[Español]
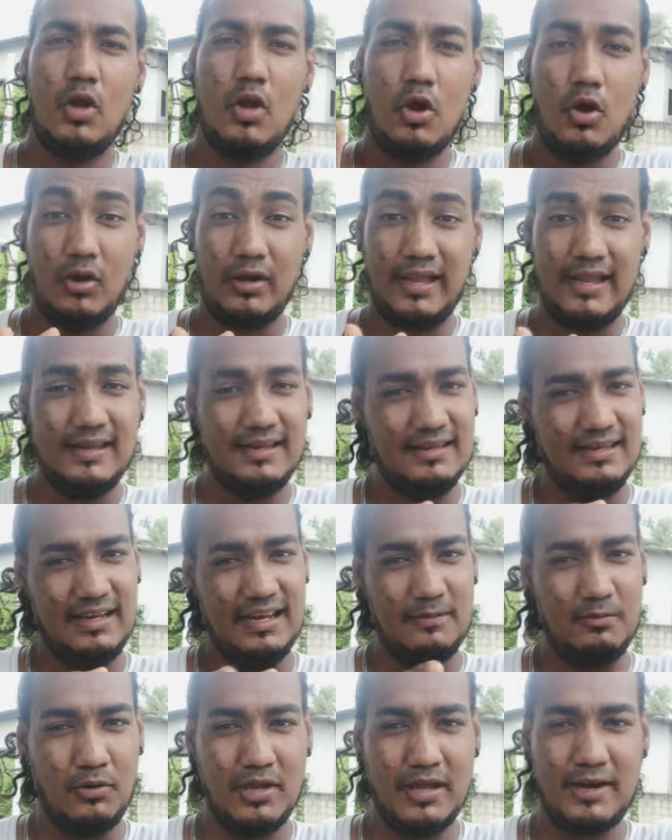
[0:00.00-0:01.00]
Ok, les
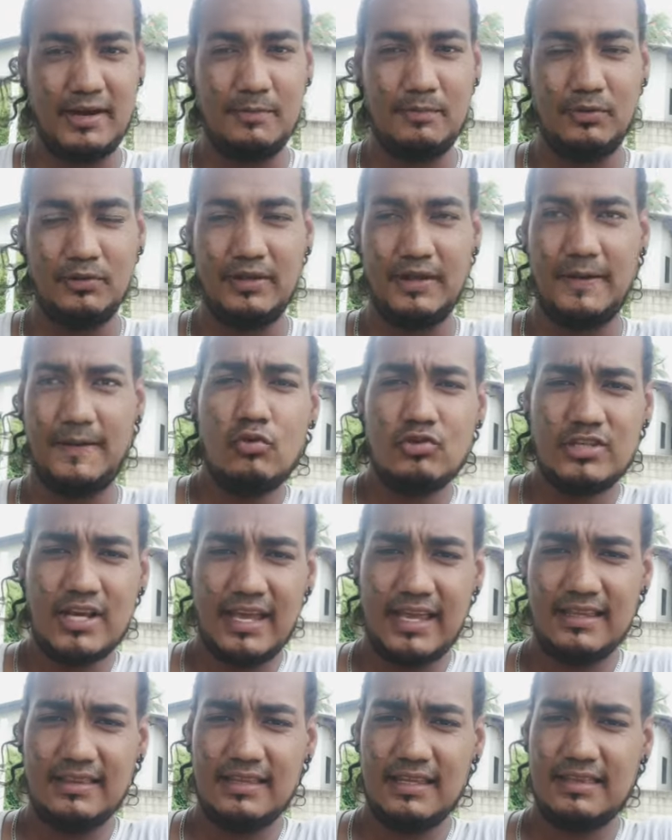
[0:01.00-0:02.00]
voy a responder. Mucha
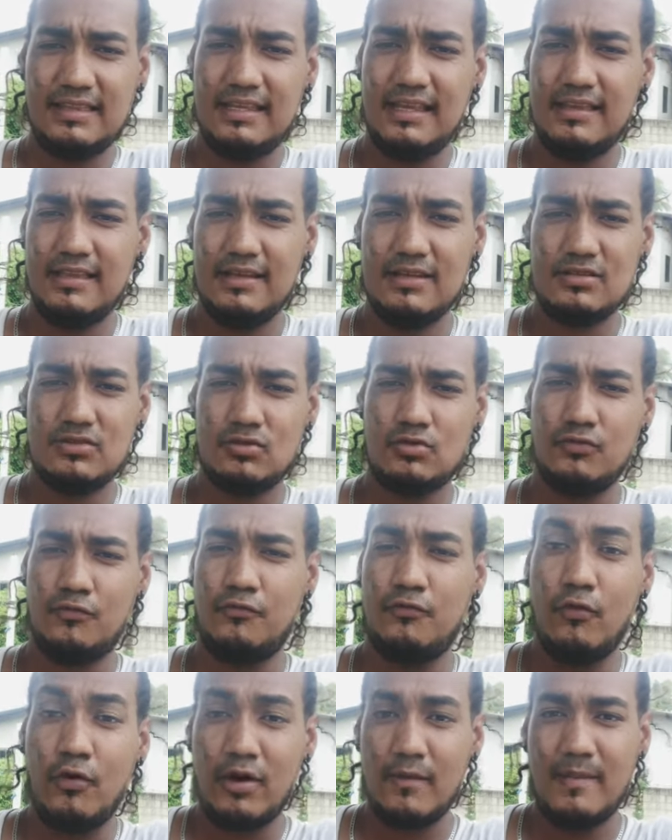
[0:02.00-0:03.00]
gente tiene su
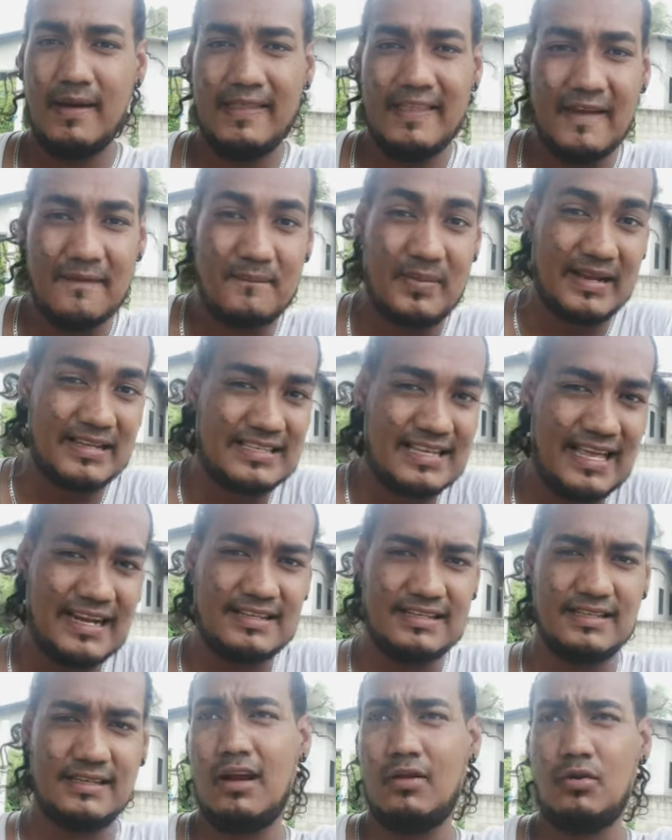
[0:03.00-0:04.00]
forma de
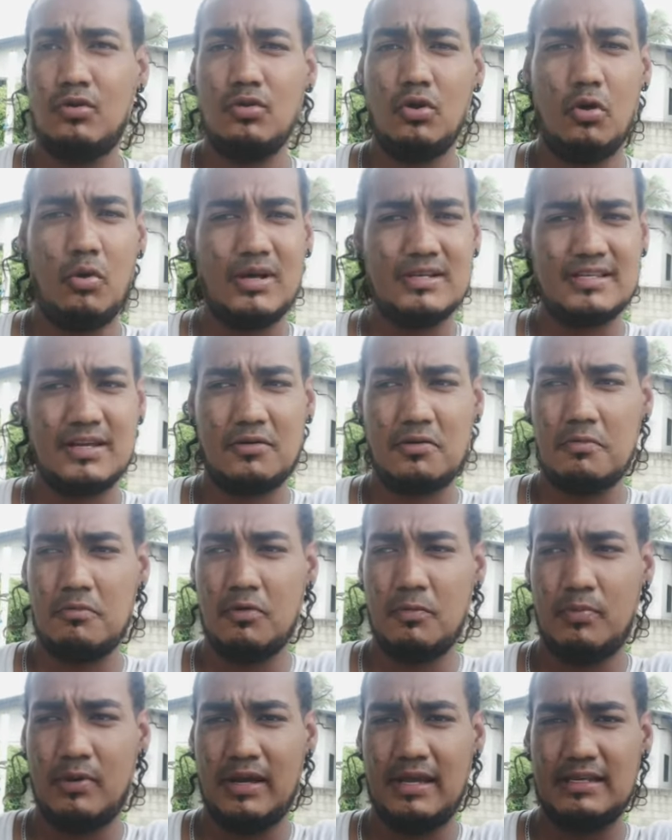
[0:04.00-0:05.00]
expresarse. Algunos lo hacen como
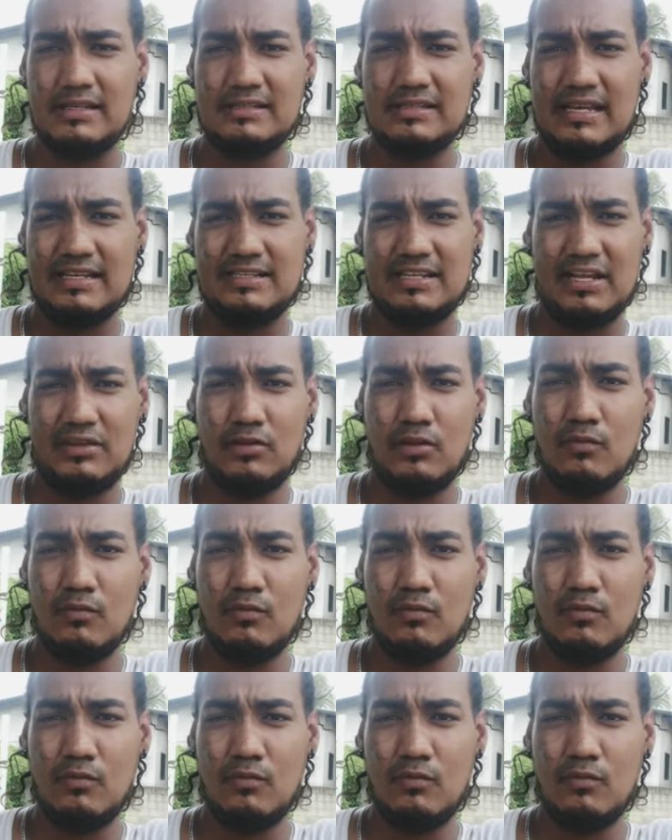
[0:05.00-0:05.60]
pues haciendo